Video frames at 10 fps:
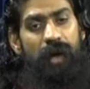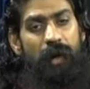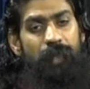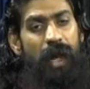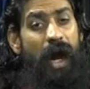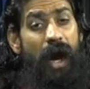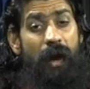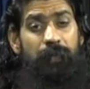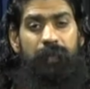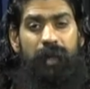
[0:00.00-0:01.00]
अपने
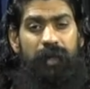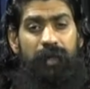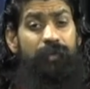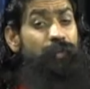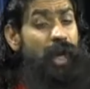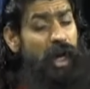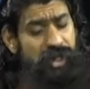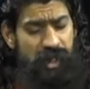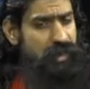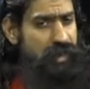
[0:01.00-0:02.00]
आप में
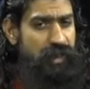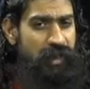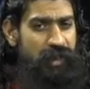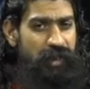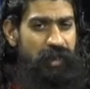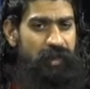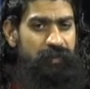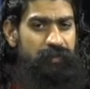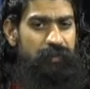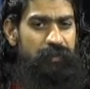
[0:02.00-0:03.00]
विलक्षण संस्कृति है
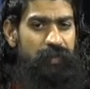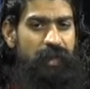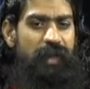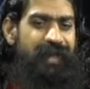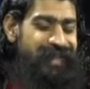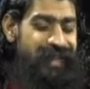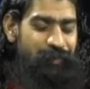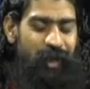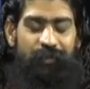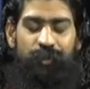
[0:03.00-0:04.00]
इसलिए
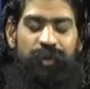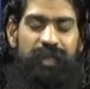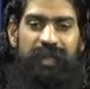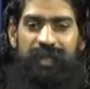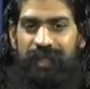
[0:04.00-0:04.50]
परम पूज्य श्रद्धे